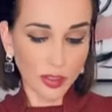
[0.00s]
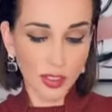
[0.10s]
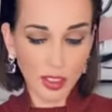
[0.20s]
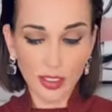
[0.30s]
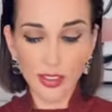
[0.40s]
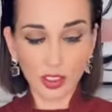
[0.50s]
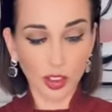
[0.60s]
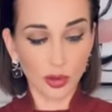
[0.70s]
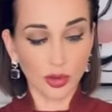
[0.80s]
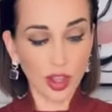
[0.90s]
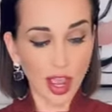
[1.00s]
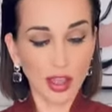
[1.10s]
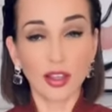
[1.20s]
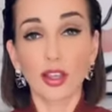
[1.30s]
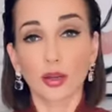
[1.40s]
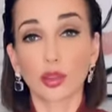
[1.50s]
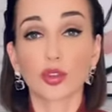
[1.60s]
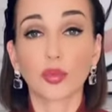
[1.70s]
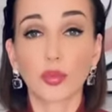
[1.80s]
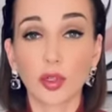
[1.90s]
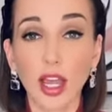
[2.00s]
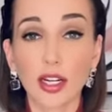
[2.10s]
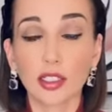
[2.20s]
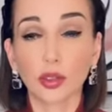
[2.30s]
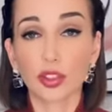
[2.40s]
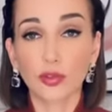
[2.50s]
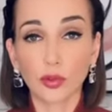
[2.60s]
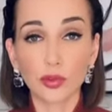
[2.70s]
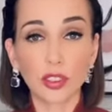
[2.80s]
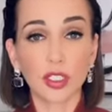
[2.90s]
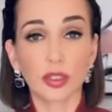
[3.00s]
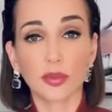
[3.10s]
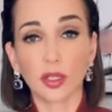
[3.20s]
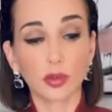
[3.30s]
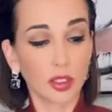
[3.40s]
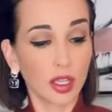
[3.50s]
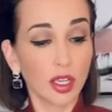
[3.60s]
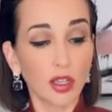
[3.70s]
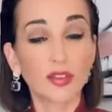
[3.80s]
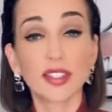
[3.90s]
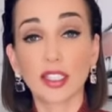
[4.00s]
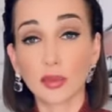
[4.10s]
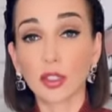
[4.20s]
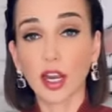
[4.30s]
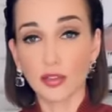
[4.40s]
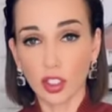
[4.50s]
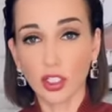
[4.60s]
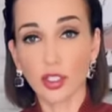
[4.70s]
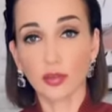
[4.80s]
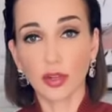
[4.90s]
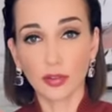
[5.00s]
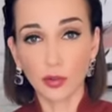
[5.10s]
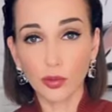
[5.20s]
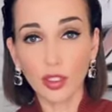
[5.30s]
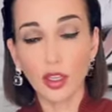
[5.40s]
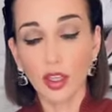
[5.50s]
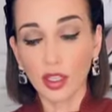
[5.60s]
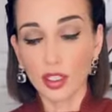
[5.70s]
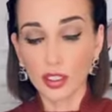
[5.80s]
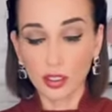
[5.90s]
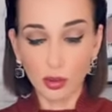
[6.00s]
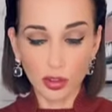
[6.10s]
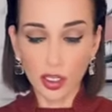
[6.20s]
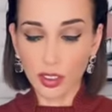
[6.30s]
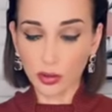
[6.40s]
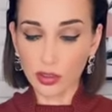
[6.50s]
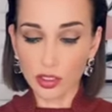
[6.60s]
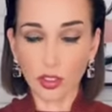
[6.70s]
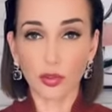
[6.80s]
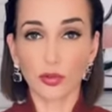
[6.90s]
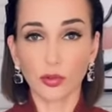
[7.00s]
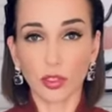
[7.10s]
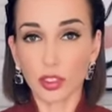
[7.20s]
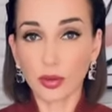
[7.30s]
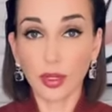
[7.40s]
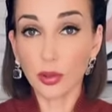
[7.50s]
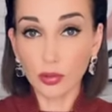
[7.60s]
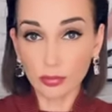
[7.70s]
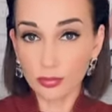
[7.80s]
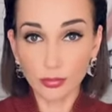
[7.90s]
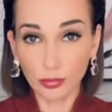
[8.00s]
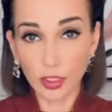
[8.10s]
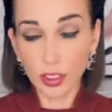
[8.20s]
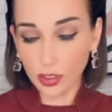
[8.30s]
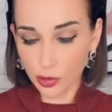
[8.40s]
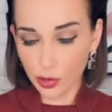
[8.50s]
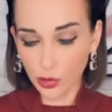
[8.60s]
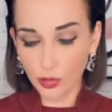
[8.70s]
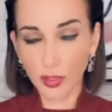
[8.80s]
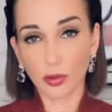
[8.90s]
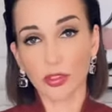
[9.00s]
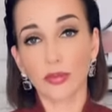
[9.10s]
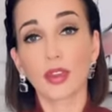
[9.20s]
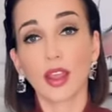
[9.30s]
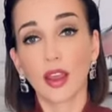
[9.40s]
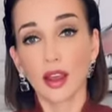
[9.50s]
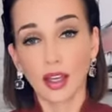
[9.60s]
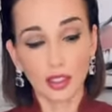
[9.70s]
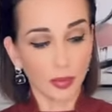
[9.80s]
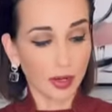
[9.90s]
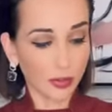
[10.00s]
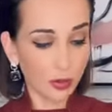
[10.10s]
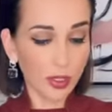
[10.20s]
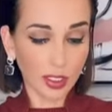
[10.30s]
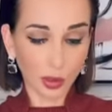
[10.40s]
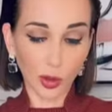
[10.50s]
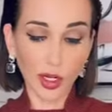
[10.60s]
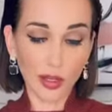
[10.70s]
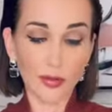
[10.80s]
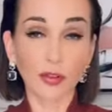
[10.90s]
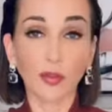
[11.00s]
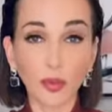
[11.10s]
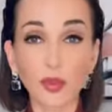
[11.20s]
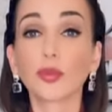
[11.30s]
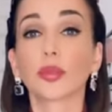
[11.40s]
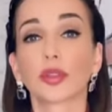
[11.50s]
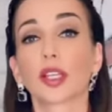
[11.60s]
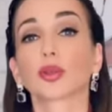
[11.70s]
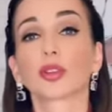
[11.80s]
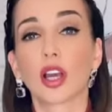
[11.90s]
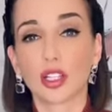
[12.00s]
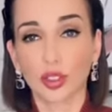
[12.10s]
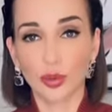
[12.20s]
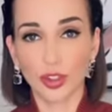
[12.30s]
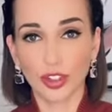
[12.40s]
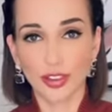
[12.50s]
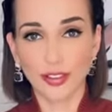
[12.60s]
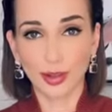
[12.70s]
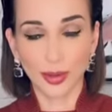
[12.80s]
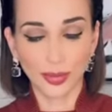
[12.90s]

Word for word: согласилась, что да, очень популярные, очень вкусные, абсолютно всем нравящиеся парфюмы. И людей, которые скажут, фу, это не мое, ну, их не существует в природе. Это парфюмы, которые, в общем-то, подойдут каждому человеку.